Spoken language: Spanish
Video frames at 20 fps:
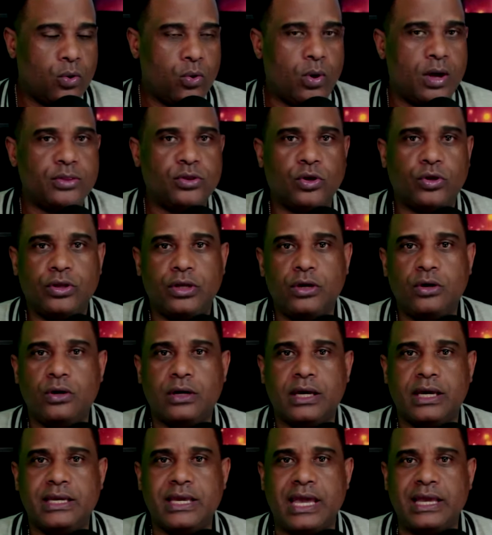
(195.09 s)
cuando
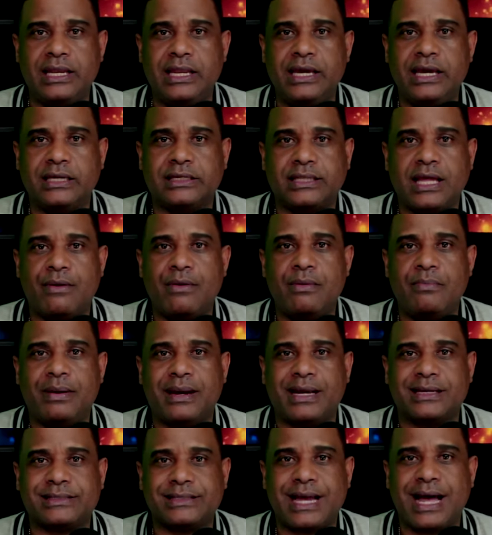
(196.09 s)
dijo que Yailin estaba
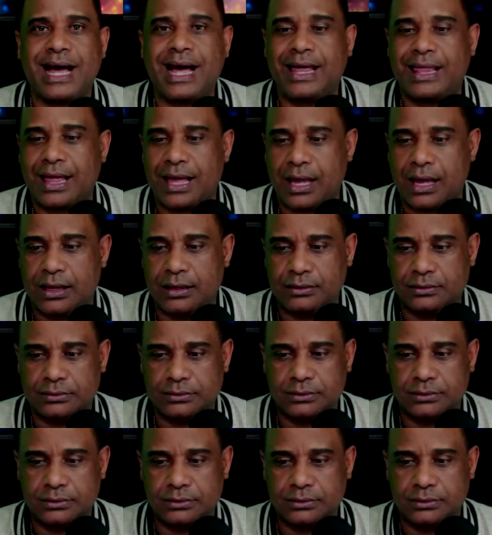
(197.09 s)
embarazada